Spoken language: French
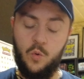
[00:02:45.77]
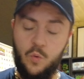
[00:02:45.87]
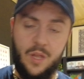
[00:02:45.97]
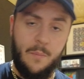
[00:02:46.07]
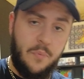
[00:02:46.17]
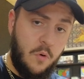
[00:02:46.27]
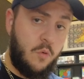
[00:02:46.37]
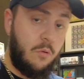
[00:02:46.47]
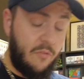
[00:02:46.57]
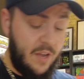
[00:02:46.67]
Nous, on a
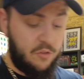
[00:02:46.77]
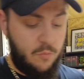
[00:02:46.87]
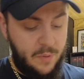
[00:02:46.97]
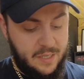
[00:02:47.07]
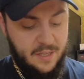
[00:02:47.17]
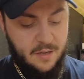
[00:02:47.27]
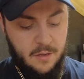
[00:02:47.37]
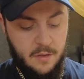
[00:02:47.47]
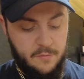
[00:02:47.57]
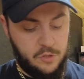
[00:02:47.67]
beaucoup ouvert du Paldea.
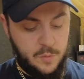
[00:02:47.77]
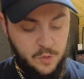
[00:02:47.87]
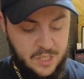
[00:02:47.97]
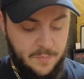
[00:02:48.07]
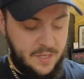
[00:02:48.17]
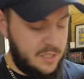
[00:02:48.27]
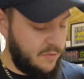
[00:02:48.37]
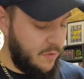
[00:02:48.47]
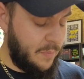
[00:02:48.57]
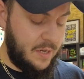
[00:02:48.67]
Franchement, j'ai bien
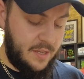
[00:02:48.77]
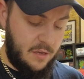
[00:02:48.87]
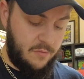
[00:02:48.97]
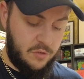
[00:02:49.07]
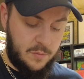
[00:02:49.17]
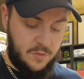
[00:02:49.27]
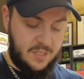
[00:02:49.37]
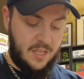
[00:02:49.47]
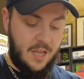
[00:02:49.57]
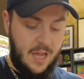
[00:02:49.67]
kiffé Paldea. Franchement,
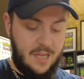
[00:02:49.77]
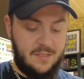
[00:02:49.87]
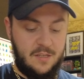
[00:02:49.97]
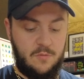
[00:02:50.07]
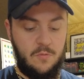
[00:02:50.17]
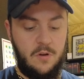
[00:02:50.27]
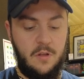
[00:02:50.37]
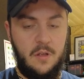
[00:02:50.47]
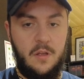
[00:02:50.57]
c'était assez cool.